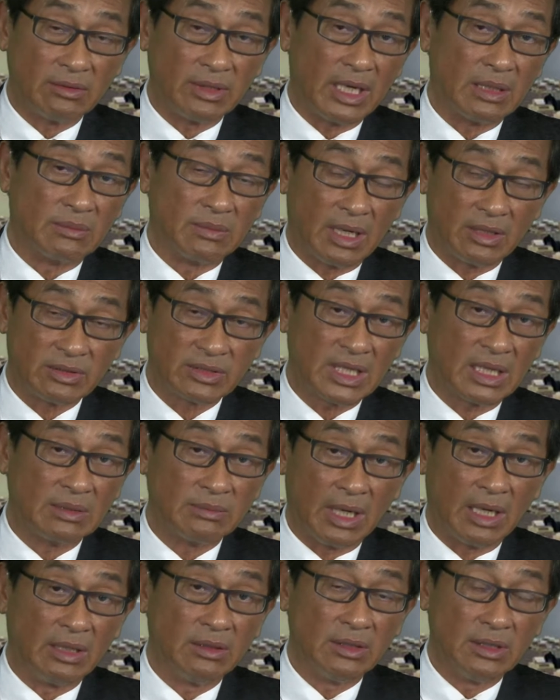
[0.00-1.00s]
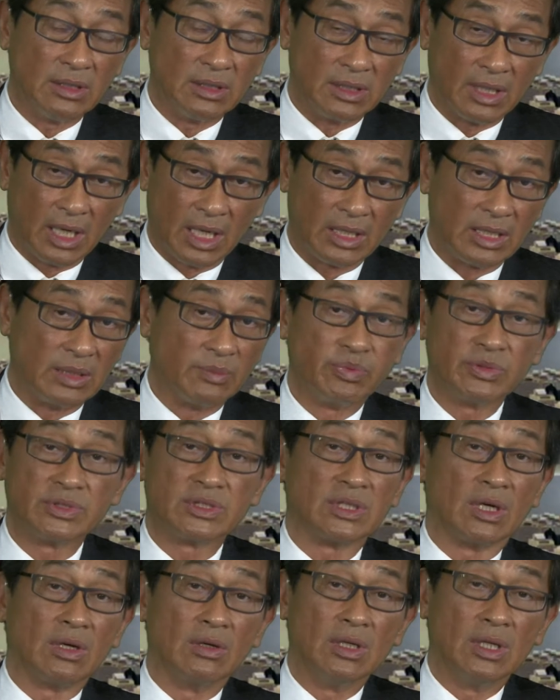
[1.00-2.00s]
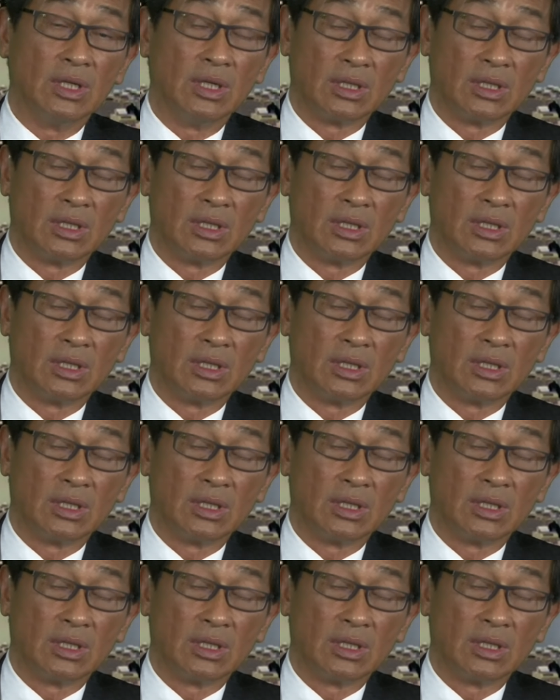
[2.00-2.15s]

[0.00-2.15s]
两毛三毛啊你不走，